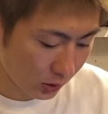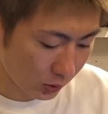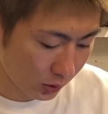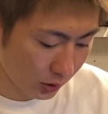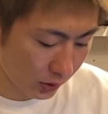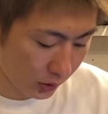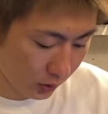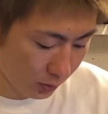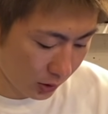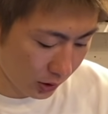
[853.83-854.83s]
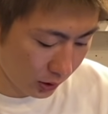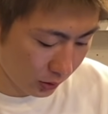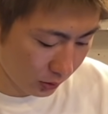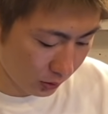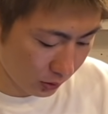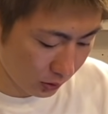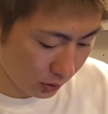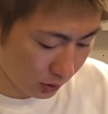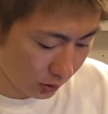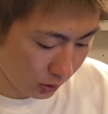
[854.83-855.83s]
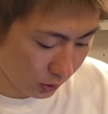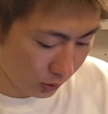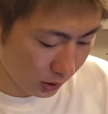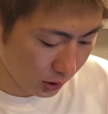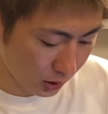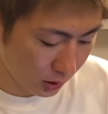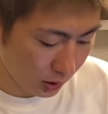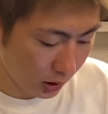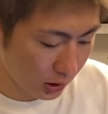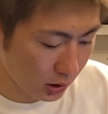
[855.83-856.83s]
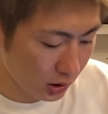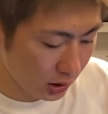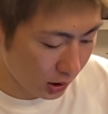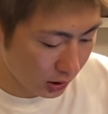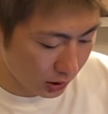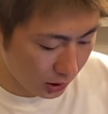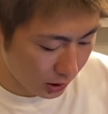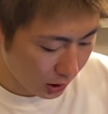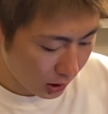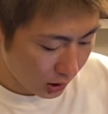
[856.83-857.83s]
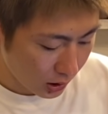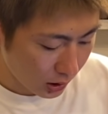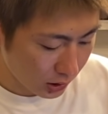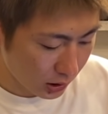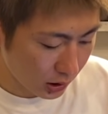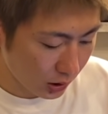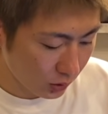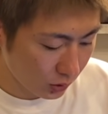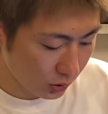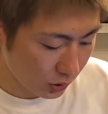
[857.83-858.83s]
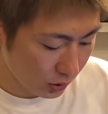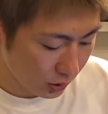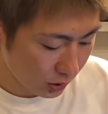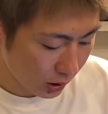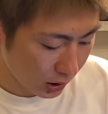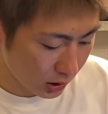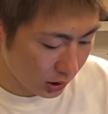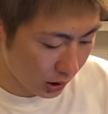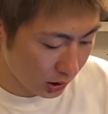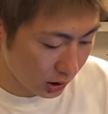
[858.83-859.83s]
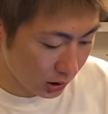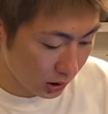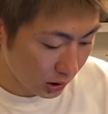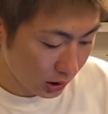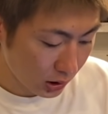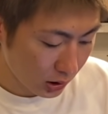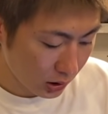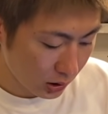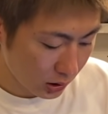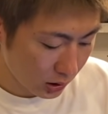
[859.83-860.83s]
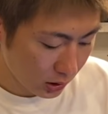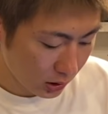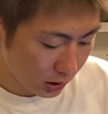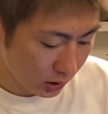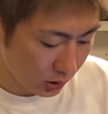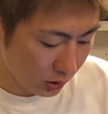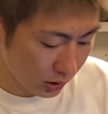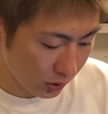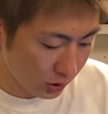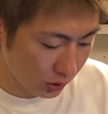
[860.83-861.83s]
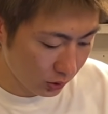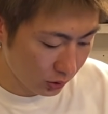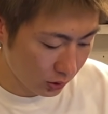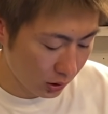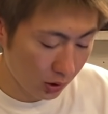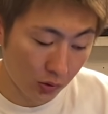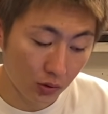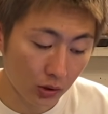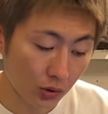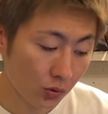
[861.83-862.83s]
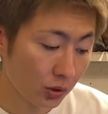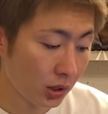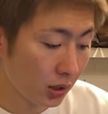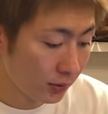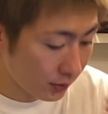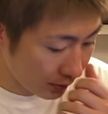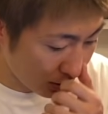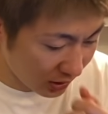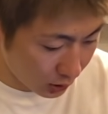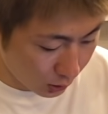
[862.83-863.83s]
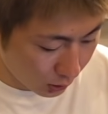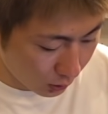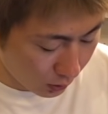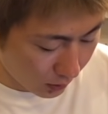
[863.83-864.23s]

この方は4枚によって、横に8131、8876、8181、9016っていうふうに横にね、してくれてる